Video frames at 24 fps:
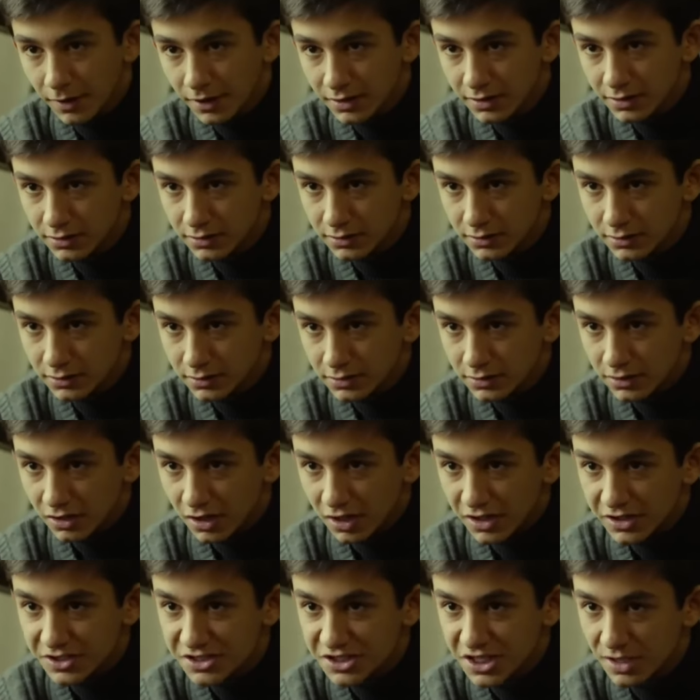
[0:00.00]
bak.
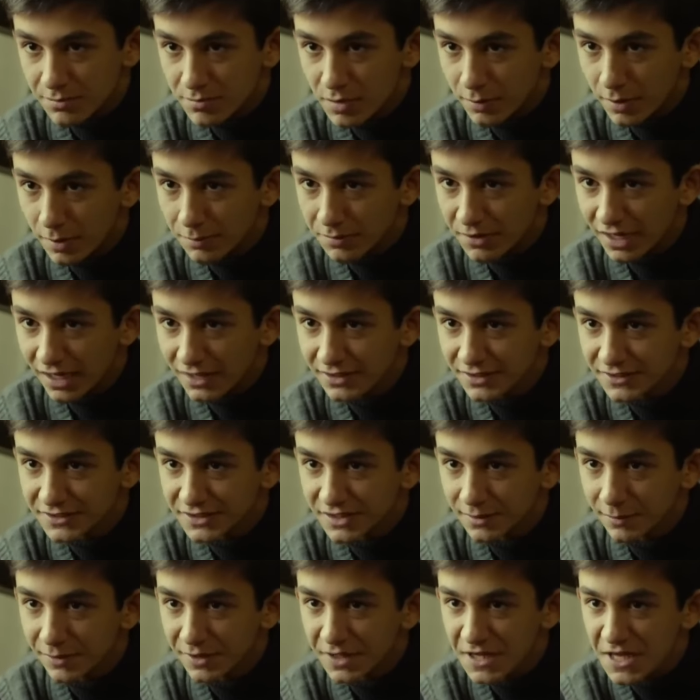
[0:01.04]
Akşam babam geldiği
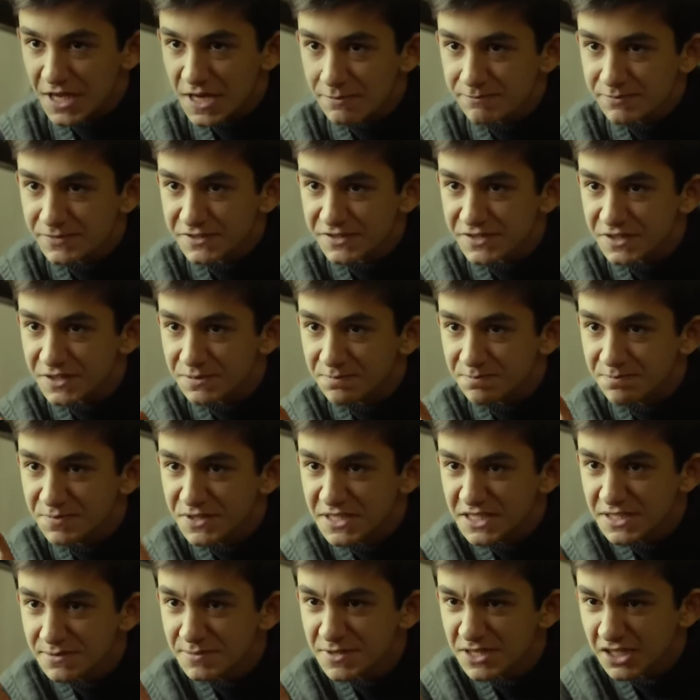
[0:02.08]
zaman hepsini
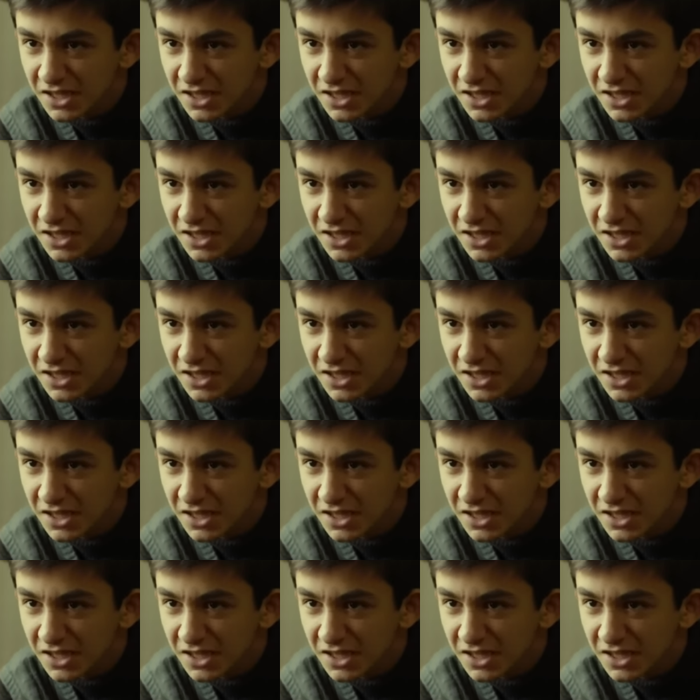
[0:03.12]
bir bir